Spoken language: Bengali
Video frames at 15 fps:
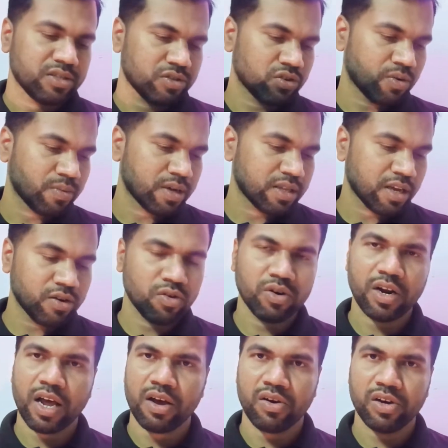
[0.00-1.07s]
সমাধান
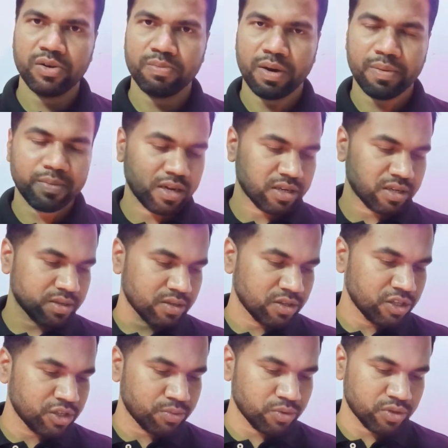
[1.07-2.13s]
না হয় মামলা
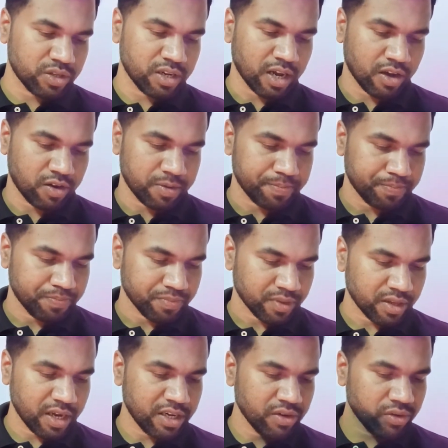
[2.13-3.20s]
নিষ্পত্তি না হয়
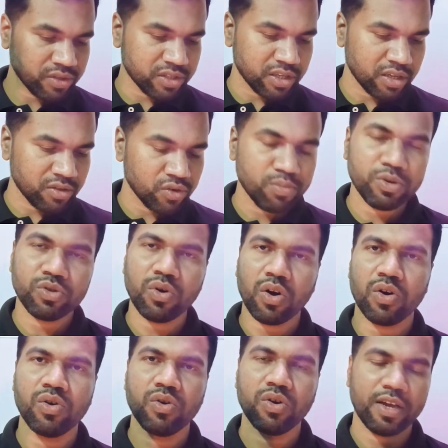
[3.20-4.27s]
এটা হচ্ছে জমি
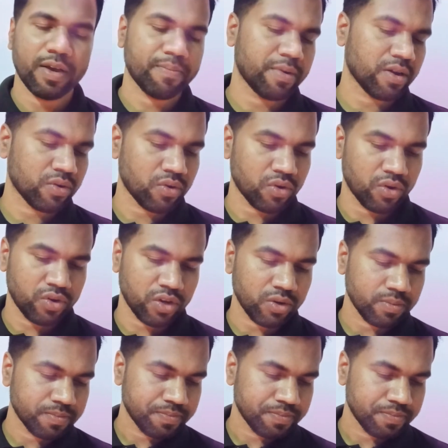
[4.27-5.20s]
দখল হলে আপনার করণীয়